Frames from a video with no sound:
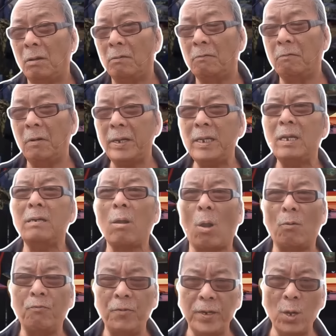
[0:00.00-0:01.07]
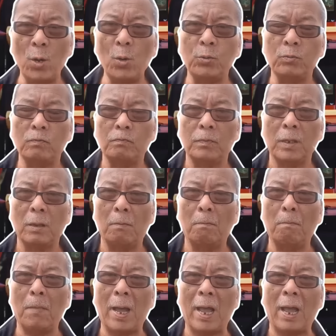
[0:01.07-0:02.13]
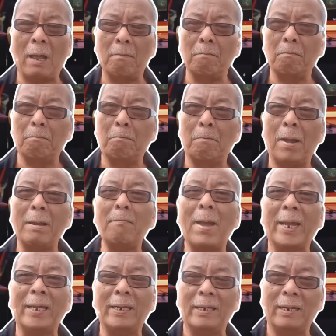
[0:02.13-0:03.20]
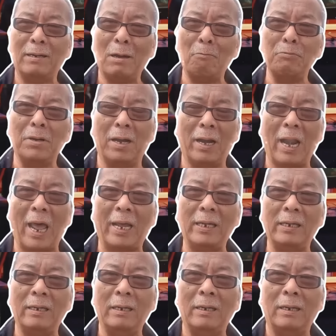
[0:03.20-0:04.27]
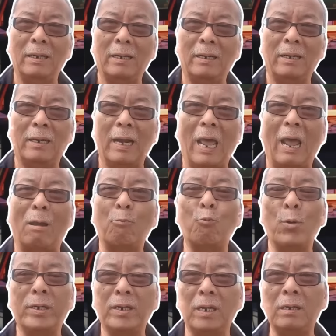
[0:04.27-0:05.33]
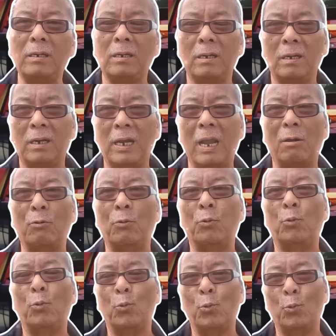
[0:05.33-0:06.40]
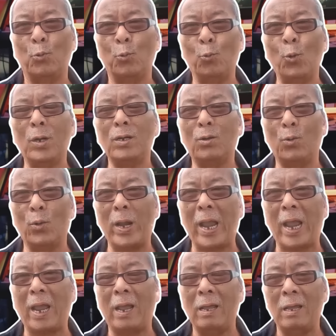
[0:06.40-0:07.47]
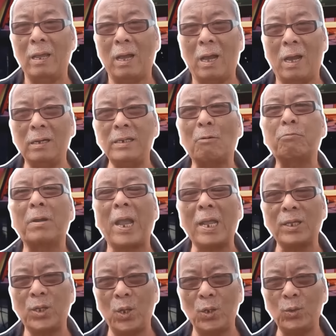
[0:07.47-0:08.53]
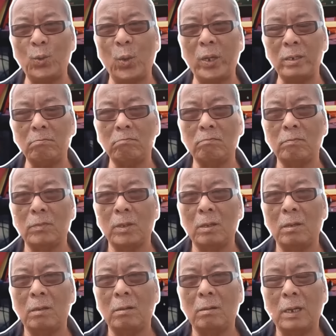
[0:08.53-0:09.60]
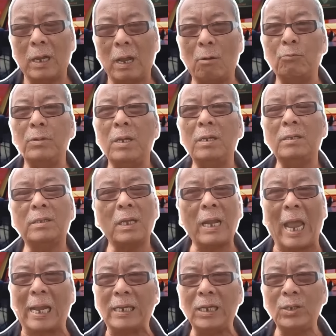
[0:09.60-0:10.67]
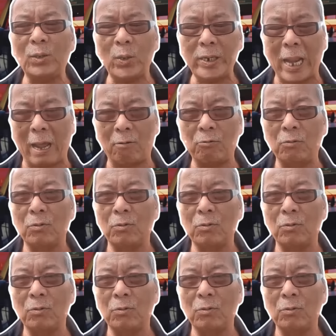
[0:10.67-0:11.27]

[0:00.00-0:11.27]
với những đoạn video mà máy bay không người lái đã quân kích vào quân của Nga ở dọc các chiến tuyến. Hầu như tất cả chiến tuyến nào